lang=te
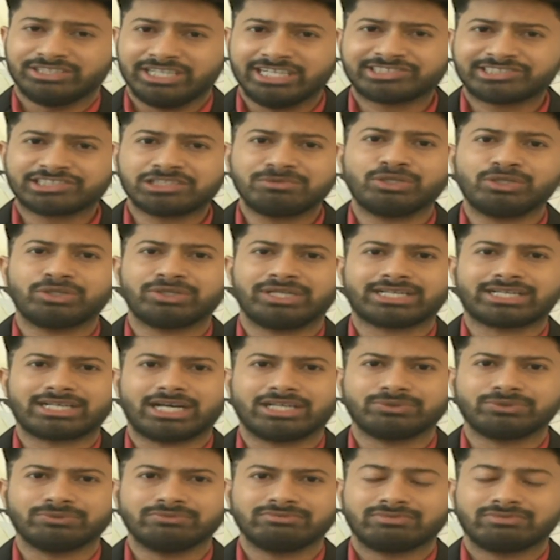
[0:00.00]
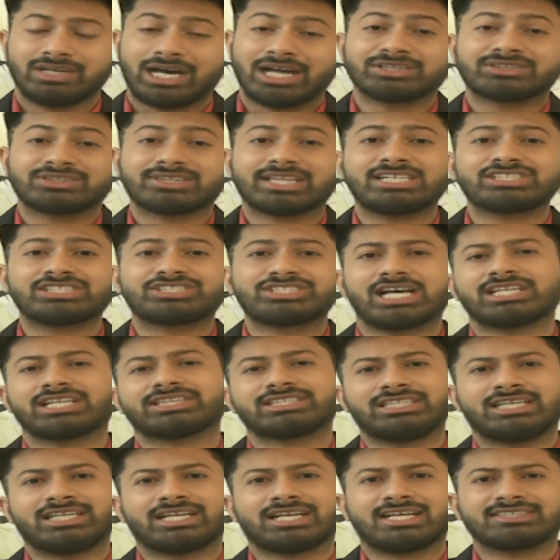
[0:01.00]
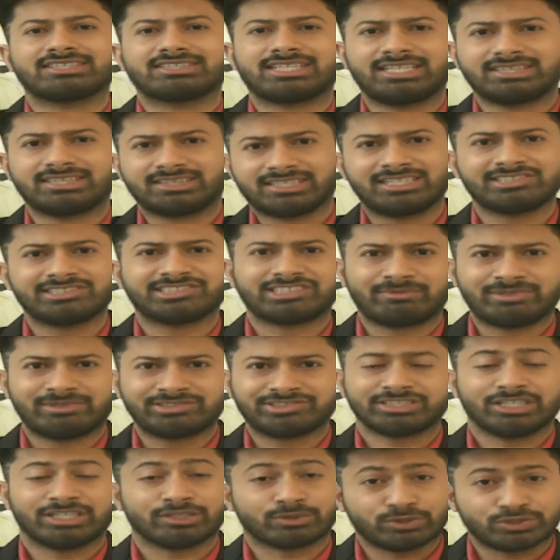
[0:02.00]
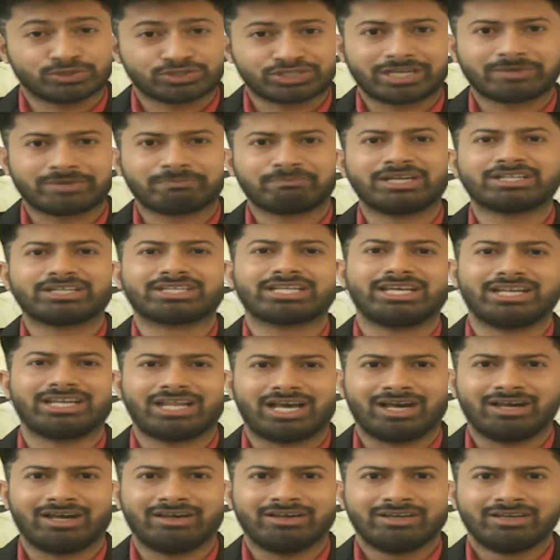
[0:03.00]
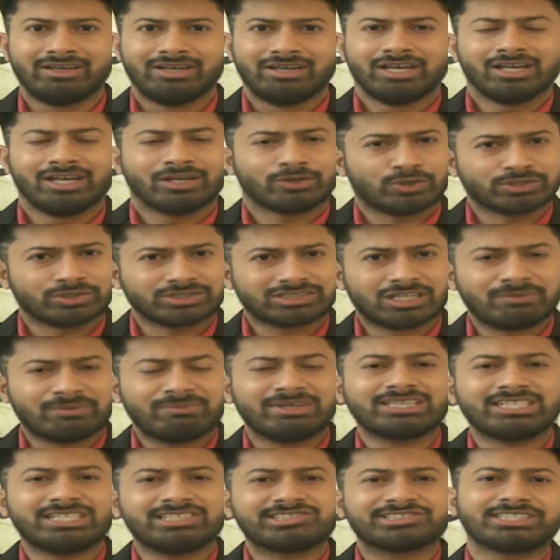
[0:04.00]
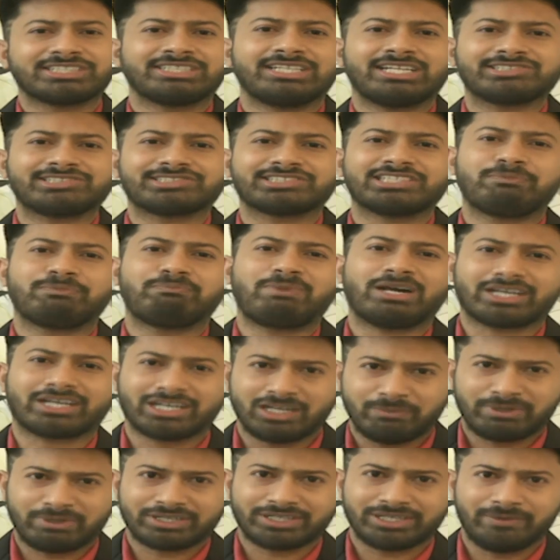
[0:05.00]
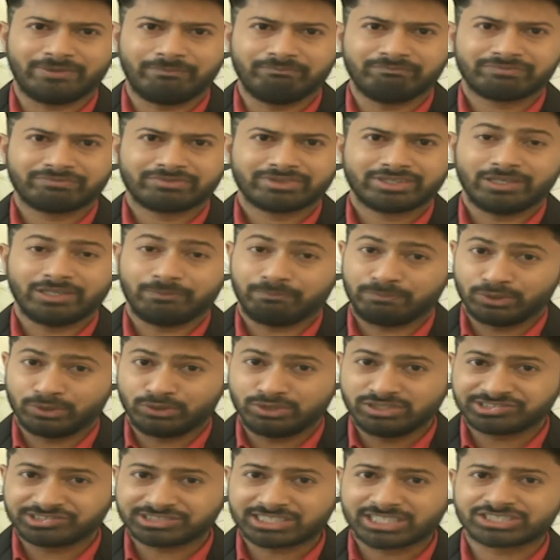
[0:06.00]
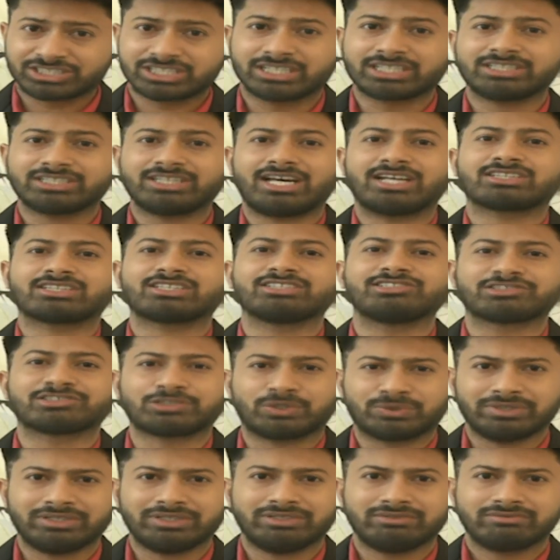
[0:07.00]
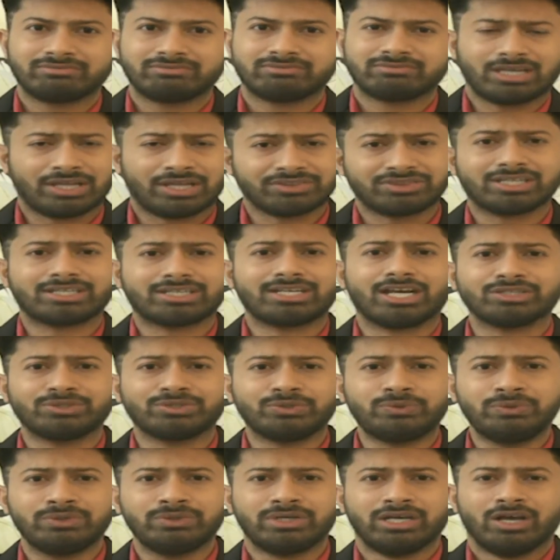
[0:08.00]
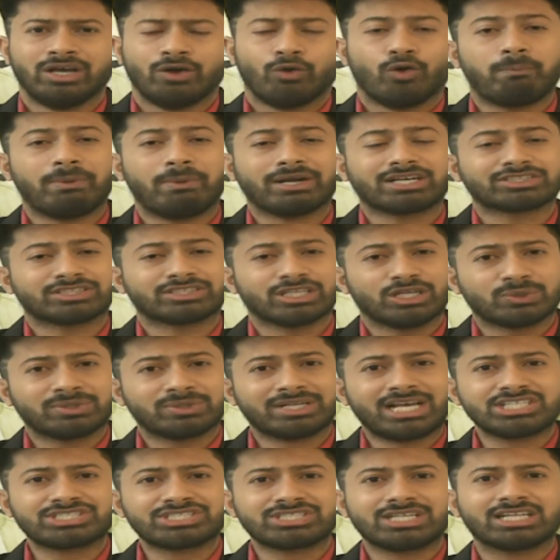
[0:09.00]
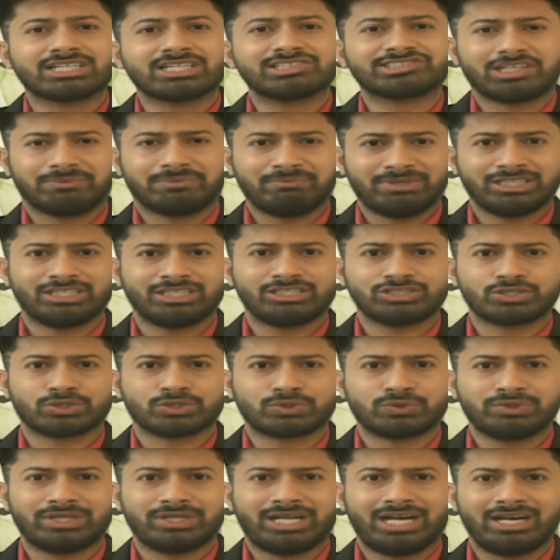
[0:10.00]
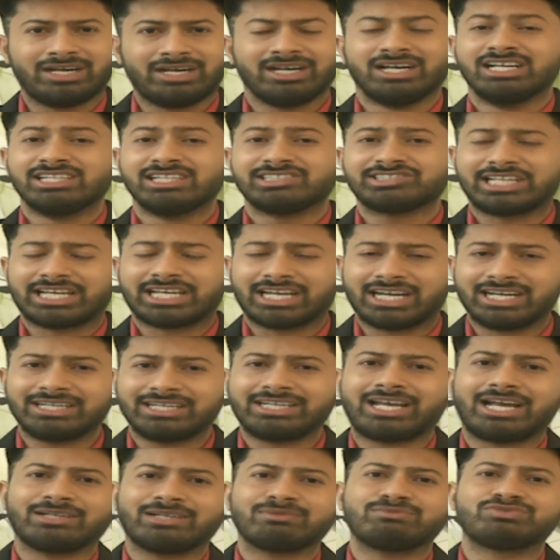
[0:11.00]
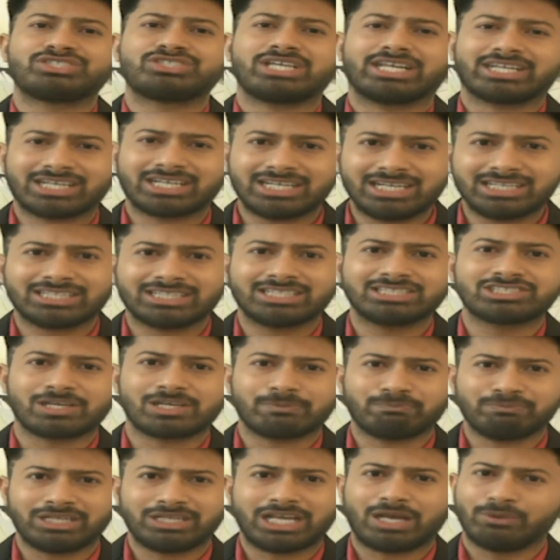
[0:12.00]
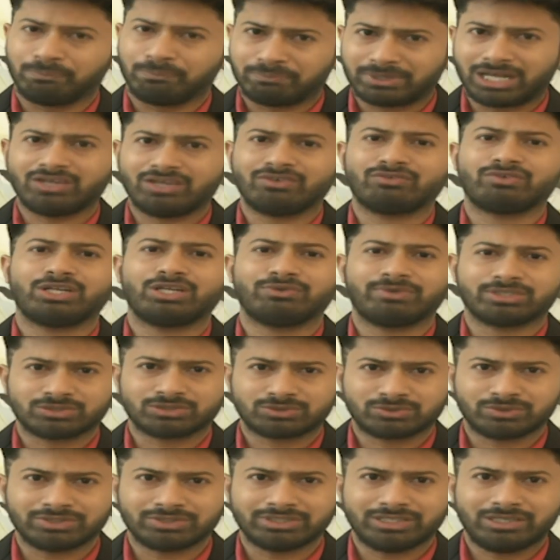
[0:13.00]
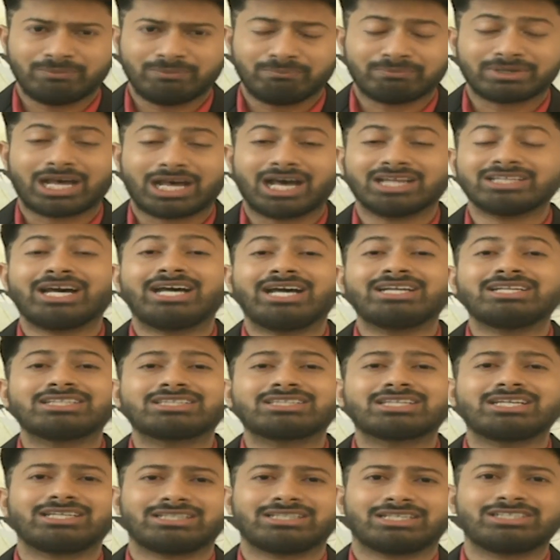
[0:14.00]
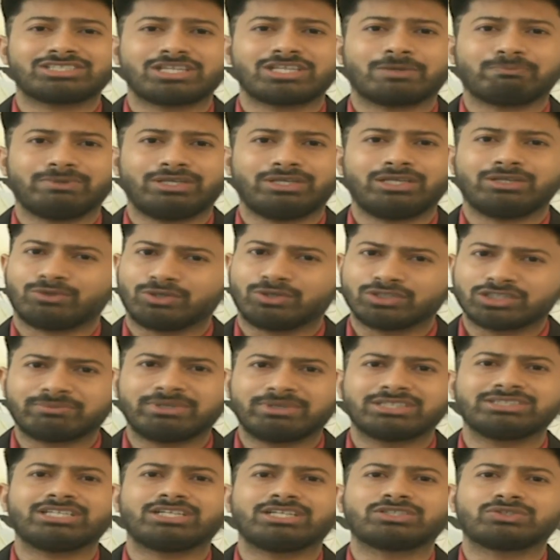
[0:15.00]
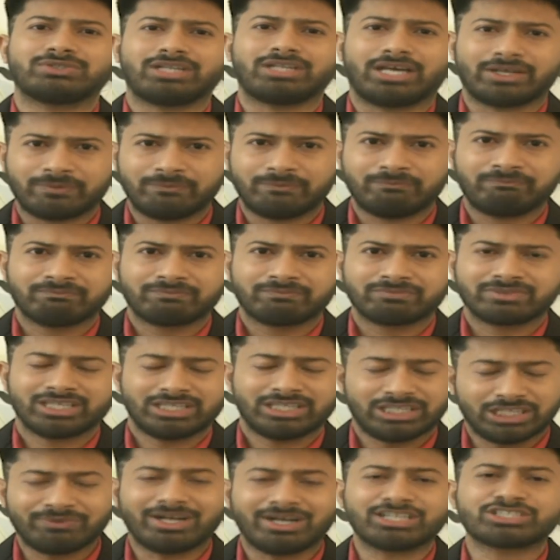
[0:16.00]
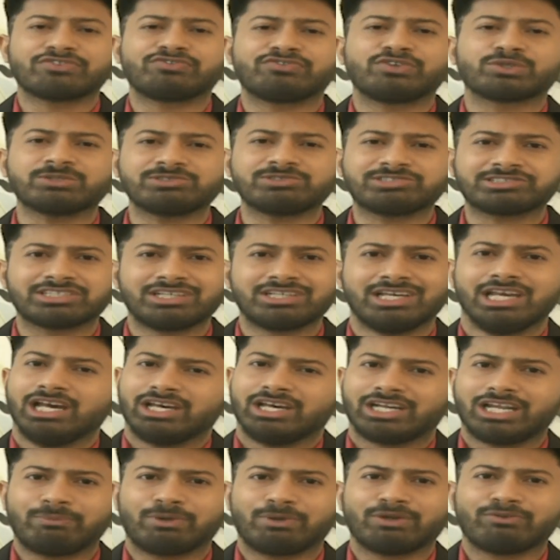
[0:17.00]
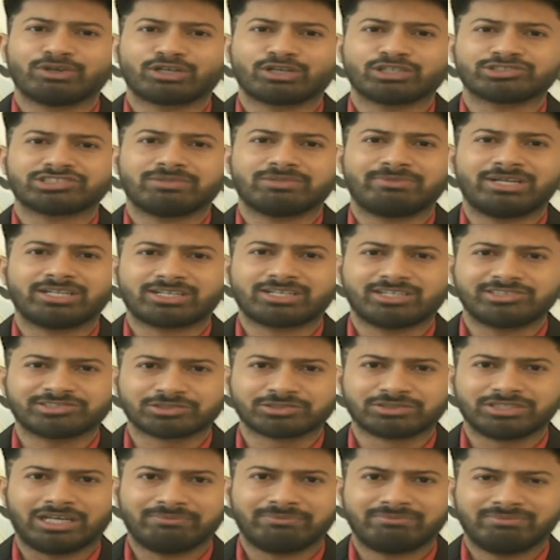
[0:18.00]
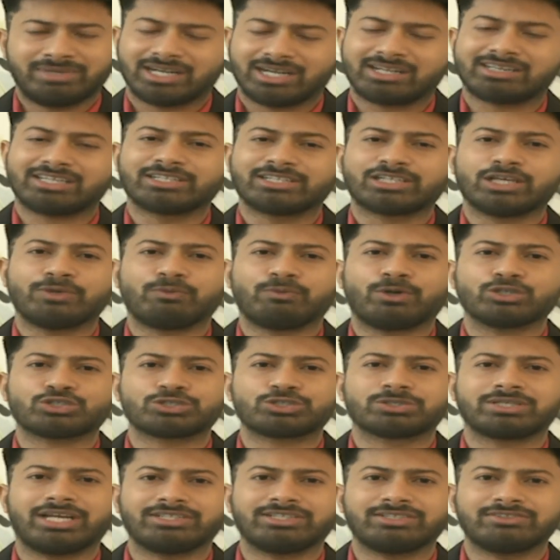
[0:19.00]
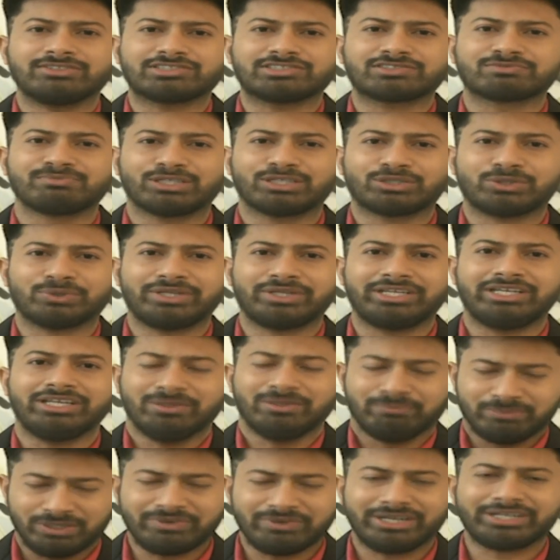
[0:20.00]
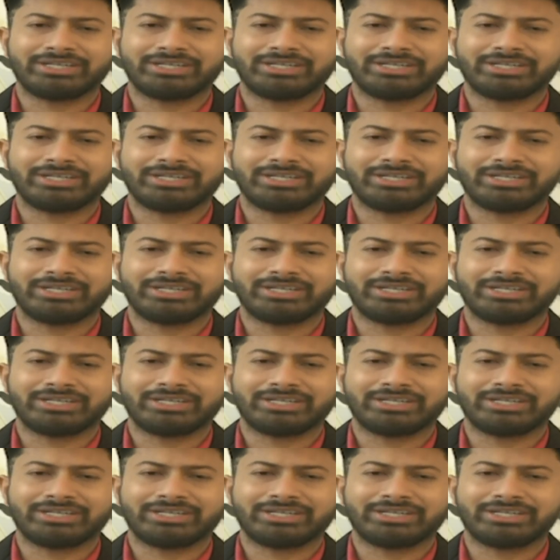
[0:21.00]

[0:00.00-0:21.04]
దేశంలోనే కాదు అంతర్జాతీయంగా తలెత్తిన సమస్యలకు చెక్ పెట్టేలా కొంతమంది సీనియర్స్ని పక్కన పెట్టడం ఇప్పుడు డిస్కషన్కి దారితీస్తోంది అంతేకాదు ఒక్కొక్క తెలుగు రాష్ట్రాలకు సంబంధించి కూడా సరైన న్యాయం జరగలేదని చెప్పి అభిప్రాయం వెలువెత్తుతోంది ప్రాధాన్యత లేదని చెప్పి కొంతమంది అంటున్నారు ఇది వాళ్ళ ఫోకస్ రేపటి ఫోకస్లో మళ్ళీ కలుసుకుందాం అంటే కీప్ వాచింగ్ ఐ న్యూస్ మీతోని మీ